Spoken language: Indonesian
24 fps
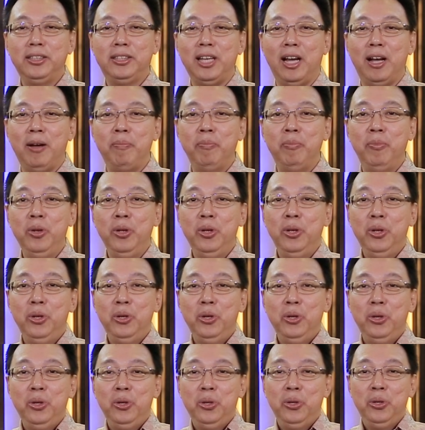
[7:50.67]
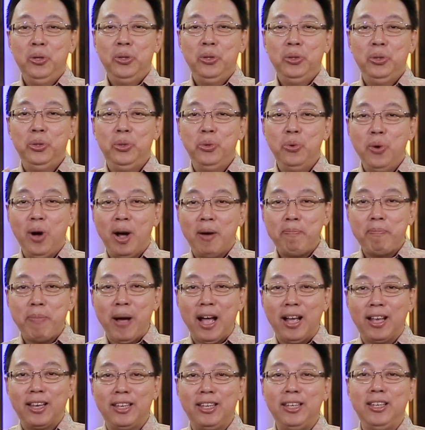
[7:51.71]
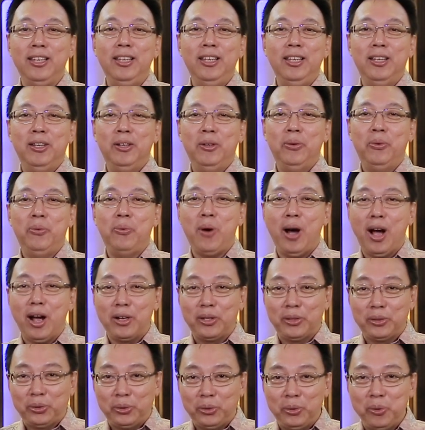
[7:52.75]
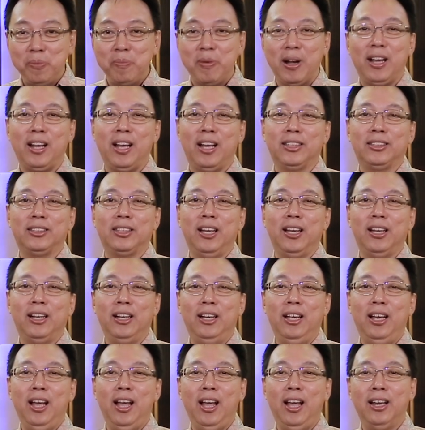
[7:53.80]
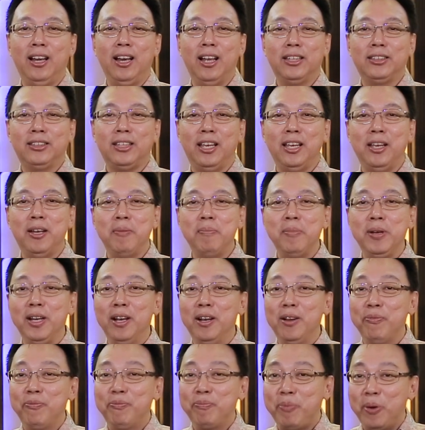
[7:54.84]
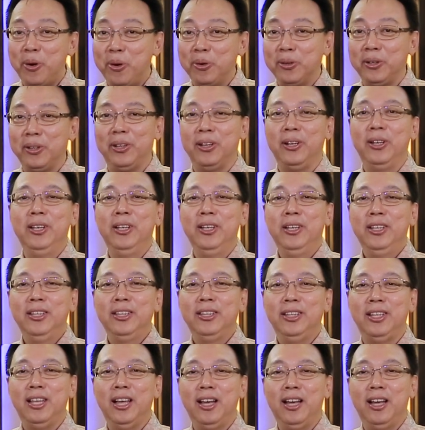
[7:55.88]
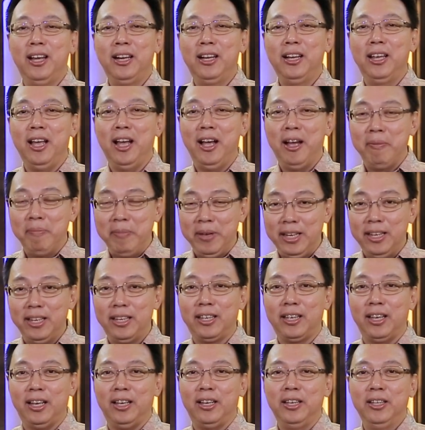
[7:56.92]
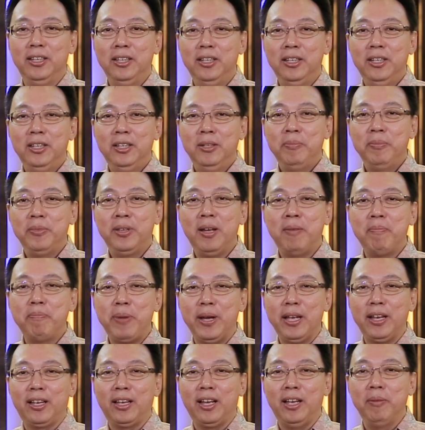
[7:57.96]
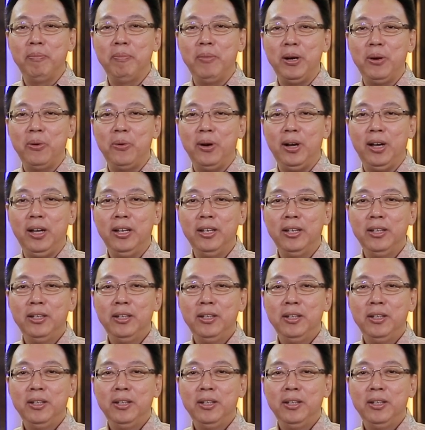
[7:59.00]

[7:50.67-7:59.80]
jam 2 pagi waktu Makassar, anak saya menelpon dari Amerika menyampaikan bahwa